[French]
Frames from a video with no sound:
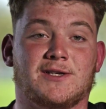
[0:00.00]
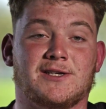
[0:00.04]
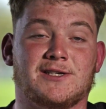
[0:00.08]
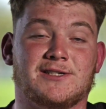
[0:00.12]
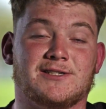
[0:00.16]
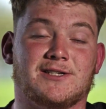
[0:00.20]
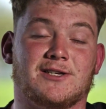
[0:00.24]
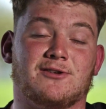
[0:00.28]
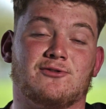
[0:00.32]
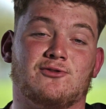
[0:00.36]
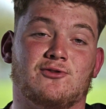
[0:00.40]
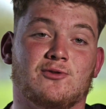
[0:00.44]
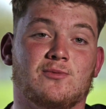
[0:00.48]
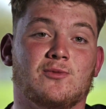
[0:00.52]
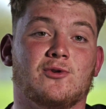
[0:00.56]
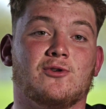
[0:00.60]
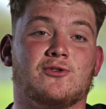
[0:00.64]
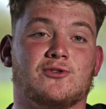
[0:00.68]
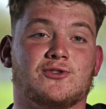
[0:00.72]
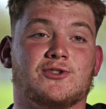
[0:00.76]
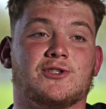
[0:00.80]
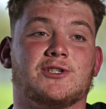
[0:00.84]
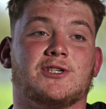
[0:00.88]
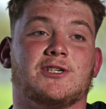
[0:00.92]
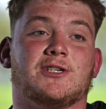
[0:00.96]

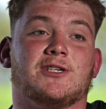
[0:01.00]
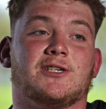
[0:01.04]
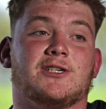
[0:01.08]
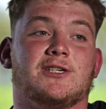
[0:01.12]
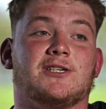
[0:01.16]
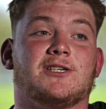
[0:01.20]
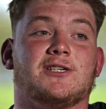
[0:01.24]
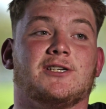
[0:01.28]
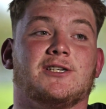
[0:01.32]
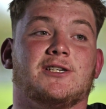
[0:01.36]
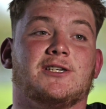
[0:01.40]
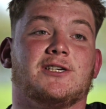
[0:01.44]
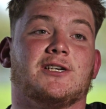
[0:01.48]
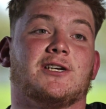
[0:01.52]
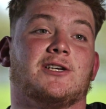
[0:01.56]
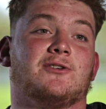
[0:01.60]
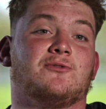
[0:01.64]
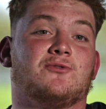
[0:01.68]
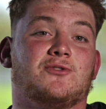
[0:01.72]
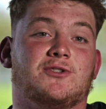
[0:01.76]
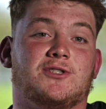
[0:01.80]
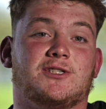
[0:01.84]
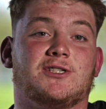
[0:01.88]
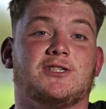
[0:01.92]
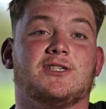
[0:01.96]
Exactement, j'ai
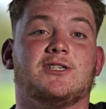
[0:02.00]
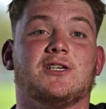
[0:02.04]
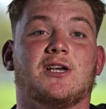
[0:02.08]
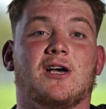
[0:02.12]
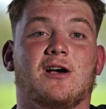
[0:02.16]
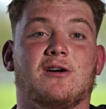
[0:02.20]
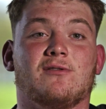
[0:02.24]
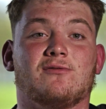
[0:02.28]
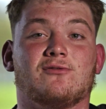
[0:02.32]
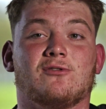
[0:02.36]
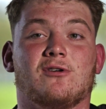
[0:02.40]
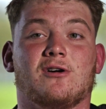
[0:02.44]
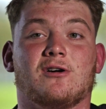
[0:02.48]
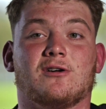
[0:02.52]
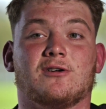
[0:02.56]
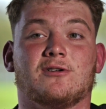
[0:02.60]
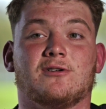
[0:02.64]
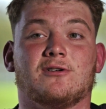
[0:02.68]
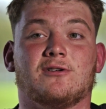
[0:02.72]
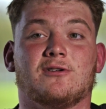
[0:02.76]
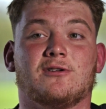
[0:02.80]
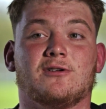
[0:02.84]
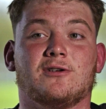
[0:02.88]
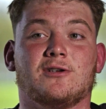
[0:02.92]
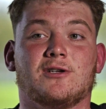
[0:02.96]
réussi à avoir
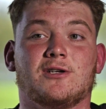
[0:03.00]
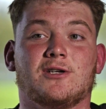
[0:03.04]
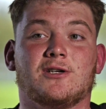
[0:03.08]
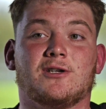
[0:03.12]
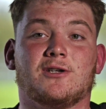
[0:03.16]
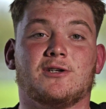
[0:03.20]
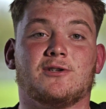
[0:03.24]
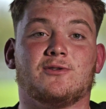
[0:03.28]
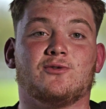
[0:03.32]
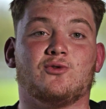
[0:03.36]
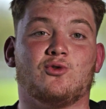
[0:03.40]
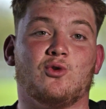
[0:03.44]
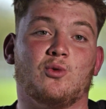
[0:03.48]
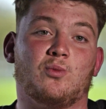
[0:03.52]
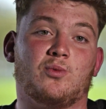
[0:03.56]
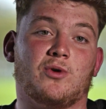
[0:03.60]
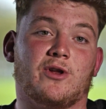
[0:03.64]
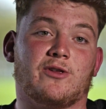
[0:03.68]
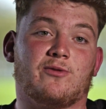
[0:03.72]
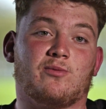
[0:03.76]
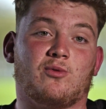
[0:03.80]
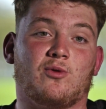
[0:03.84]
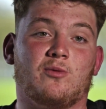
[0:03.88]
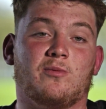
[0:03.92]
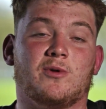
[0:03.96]
euh, deux
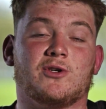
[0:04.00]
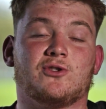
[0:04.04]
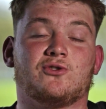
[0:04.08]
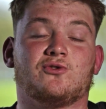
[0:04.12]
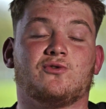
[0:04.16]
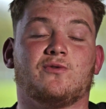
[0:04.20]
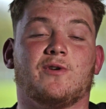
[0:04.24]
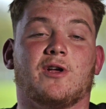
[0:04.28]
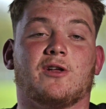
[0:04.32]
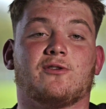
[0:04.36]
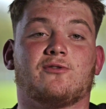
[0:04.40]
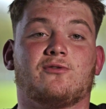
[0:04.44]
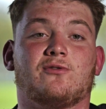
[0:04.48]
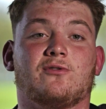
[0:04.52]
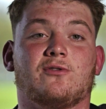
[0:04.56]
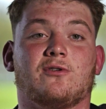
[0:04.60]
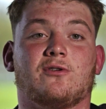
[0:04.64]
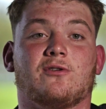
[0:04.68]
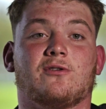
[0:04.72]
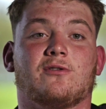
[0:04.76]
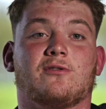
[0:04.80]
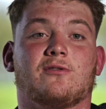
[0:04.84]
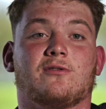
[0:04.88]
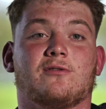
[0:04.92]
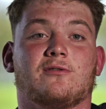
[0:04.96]
places pour le match
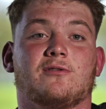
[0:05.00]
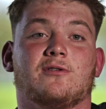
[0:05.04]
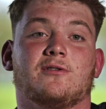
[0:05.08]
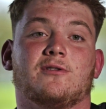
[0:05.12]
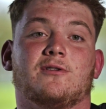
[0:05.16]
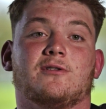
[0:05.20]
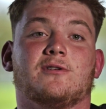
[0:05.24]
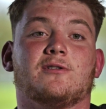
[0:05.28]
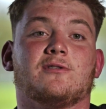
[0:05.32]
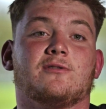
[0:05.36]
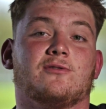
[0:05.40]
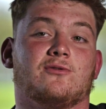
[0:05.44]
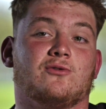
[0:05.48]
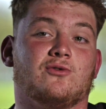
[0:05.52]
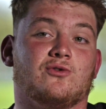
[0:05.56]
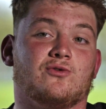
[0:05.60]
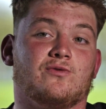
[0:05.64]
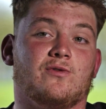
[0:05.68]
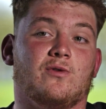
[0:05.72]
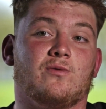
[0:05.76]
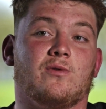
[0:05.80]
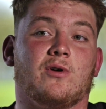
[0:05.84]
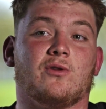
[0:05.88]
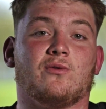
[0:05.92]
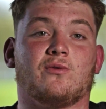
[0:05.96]
d'ouverture, que
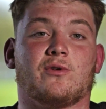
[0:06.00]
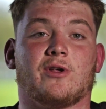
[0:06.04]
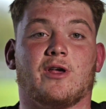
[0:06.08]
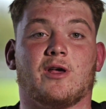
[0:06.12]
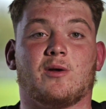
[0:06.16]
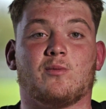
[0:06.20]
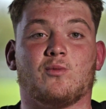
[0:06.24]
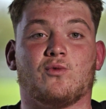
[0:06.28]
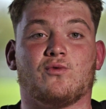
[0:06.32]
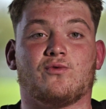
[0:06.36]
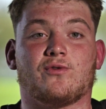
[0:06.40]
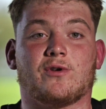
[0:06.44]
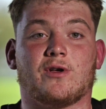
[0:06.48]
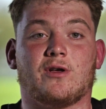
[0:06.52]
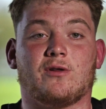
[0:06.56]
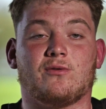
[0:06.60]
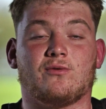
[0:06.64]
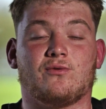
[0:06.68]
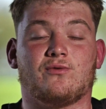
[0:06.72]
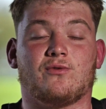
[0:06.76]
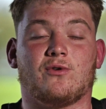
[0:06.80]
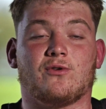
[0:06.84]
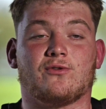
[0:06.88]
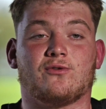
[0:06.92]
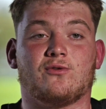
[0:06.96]
je vais voir donc avec mon frère,
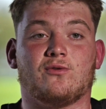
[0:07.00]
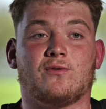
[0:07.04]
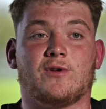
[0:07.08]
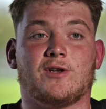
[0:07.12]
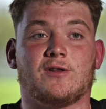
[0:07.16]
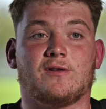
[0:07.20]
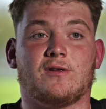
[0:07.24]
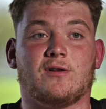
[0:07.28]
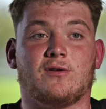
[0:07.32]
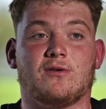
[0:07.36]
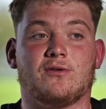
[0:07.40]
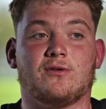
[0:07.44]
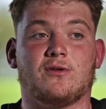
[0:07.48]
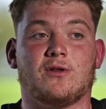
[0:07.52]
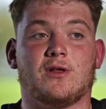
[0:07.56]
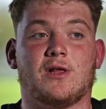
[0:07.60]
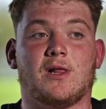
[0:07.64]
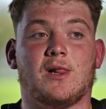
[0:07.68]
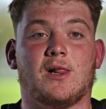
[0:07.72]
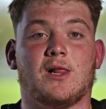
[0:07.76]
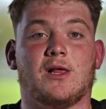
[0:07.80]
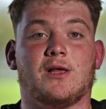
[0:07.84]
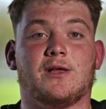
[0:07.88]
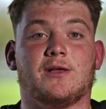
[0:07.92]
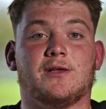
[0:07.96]
donc France-Nouvelle-Zélande.
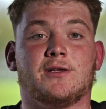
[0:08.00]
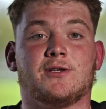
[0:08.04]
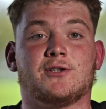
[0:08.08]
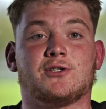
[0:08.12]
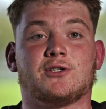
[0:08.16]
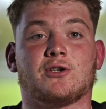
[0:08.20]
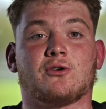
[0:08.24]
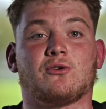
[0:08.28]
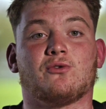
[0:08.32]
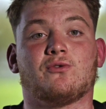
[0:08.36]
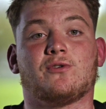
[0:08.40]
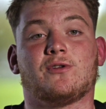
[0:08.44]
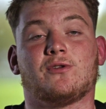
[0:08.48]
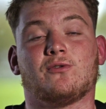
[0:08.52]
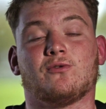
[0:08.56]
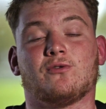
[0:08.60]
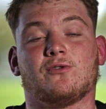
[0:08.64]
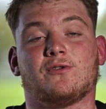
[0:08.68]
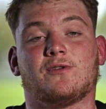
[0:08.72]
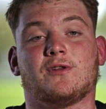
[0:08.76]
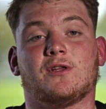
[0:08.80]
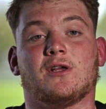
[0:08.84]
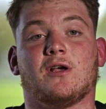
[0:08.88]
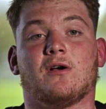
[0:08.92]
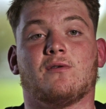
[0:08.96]
Et j'ai réussi
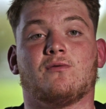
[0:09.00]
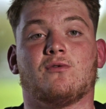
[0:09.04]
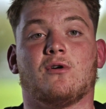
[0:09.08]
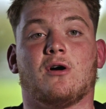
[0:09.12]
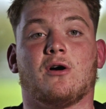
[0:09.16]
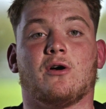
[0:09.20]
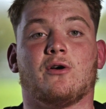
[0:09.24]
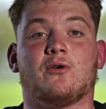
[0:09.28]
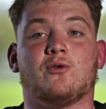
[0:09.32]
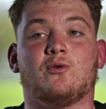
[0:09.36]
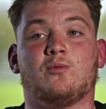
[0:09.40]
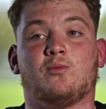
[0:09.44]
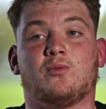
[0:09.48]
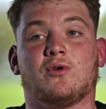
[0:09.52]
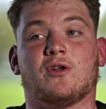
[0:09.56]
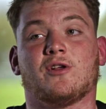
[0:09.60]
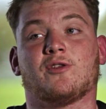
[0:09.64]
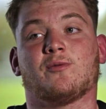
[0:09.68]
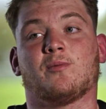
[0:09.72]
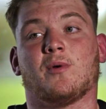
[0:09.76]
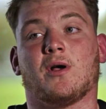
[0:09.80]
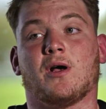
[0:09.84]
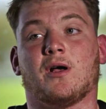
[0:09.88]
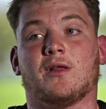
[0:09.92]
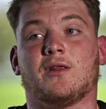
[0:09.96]
aussi à avoir une
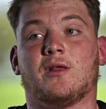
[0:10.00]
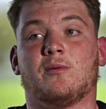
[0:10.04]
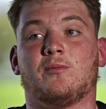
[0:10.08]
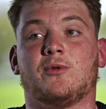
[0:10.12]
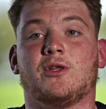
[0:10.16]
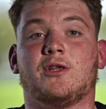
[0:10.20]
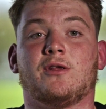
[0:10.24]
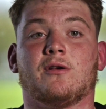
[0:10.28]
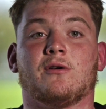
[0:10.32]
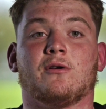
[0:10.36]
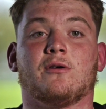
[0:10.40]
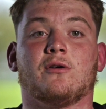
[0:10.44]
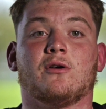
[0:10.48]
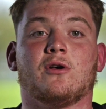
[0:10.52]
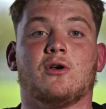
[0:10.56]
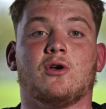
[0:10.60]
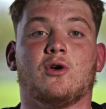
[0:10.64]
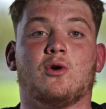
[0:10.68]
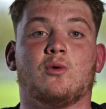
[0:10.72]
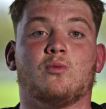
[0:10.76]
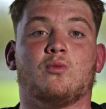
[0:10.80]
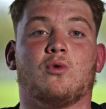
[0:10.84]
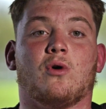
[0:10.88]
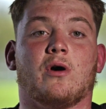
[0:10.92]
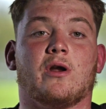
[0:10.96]
place par un ami
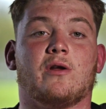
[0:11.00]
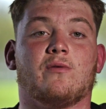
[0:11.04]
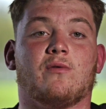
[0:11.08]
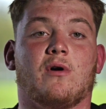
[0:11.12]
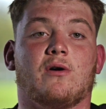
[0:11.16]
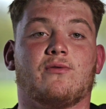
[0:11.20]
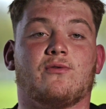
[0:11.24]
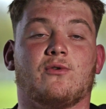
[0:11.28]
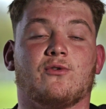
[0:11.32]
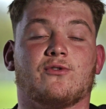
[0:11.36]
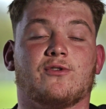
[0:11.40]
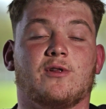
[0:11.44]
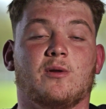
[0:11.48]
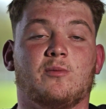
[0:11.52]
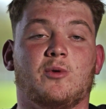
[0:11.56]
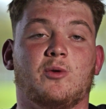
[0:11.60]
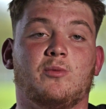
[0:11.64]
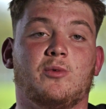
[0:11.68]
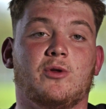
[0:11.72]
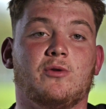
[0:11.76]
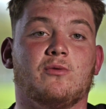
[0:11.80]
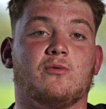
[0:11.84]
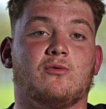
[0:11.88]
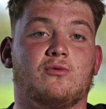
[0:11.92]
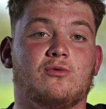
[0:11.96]
pour aller voir
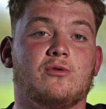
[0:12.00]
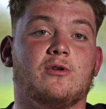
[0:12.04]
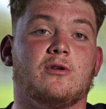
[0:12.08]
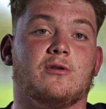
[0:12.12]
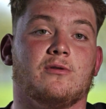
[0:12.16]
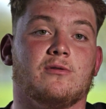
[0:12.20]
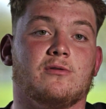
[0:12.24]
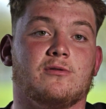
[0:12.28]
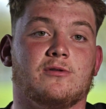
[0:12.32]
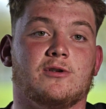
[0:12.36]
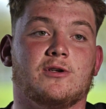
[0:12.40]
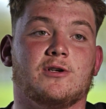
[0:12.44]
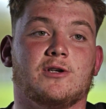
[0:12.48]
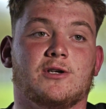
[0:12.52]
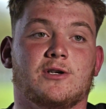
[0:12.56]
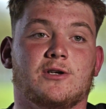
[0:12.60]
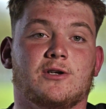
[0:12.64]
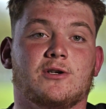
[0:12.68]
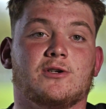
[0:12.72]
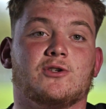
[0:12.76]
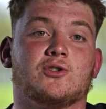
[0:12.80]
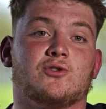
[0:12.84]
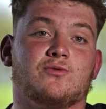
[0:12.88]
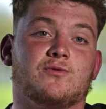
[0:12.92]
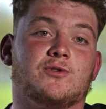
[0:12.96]
France-Namibie. Donc oui,
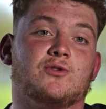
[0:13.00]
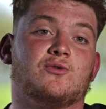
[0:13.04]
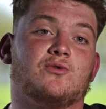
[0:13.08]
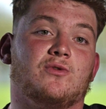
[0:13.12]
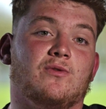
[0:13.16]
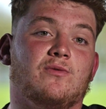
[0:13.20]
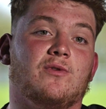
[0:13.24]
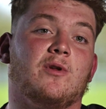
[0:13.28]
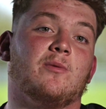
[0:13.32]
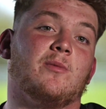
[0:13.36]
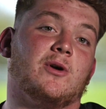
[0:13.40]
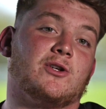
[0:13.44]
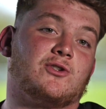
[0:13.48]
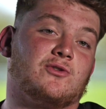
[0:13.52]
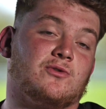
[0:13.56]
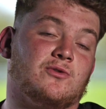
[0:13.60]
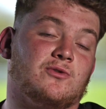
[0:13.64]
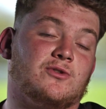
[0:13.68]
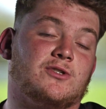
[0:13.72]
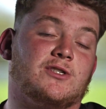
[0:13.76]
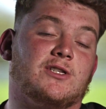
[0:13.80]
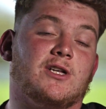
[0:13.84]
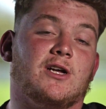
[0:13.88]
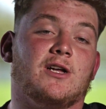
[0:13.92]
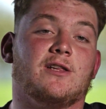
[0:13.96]
je vais suivre les matchs
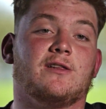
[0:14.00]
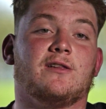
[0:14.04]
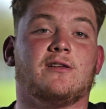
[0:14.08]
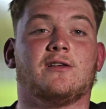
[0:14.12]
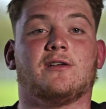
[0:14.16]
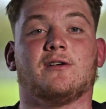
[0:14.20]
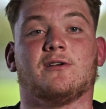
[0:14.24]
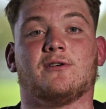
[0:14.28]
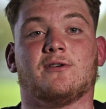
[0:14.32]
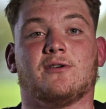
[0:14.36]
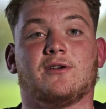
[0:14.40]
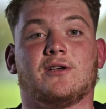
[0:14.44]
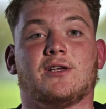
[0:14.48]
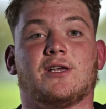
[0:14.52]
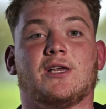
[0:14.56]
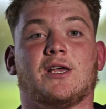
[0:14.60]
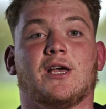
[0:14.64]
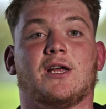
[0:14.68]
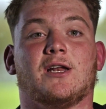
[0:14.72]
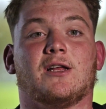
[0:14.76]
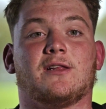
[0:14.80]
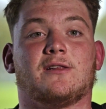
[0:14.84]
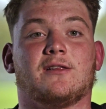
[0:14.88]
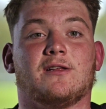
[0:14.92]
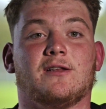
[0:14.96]
au stade et,
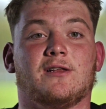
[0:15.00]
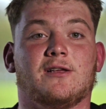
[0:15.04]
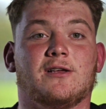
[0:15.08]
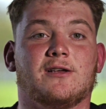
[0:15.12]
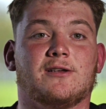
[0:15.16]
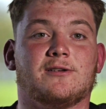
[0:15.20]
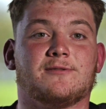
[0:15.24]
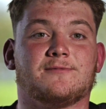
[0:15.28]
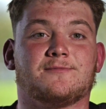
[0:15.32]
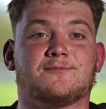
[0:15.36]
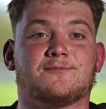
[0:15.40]
à la télé.